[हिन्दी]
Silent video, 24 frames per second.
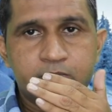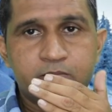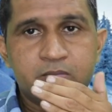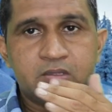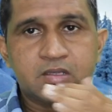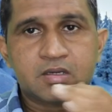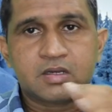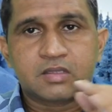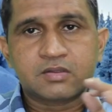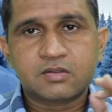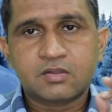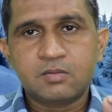
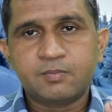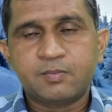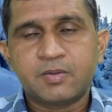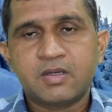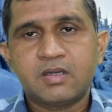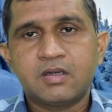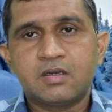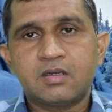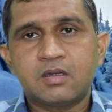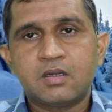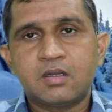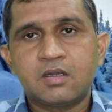में रत्न
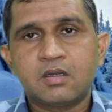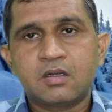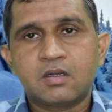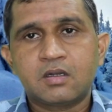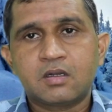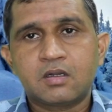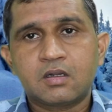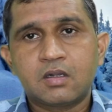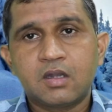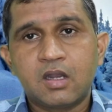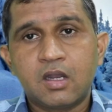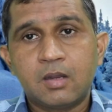पहनना
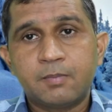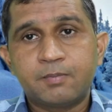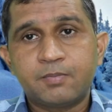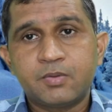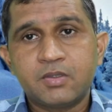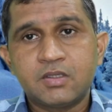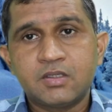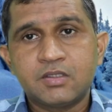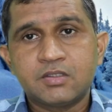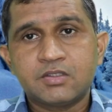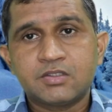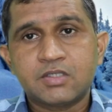
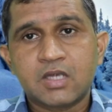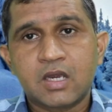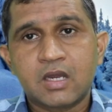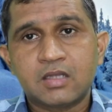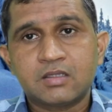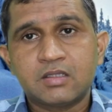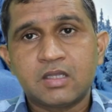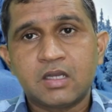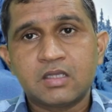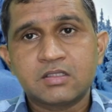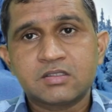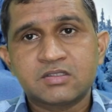काफ़ी
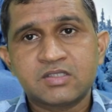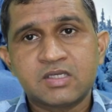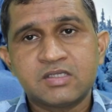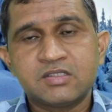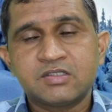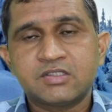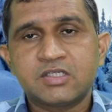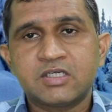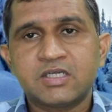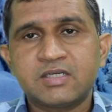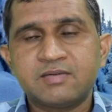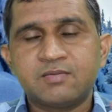ज़्यादा
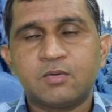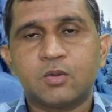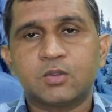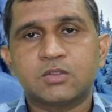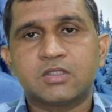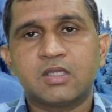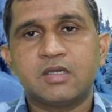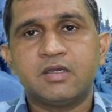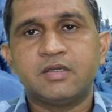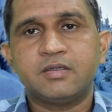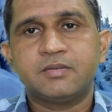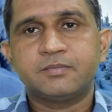सेंसिटिव
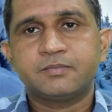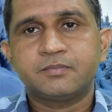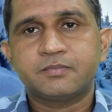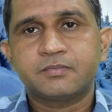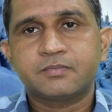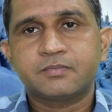होता है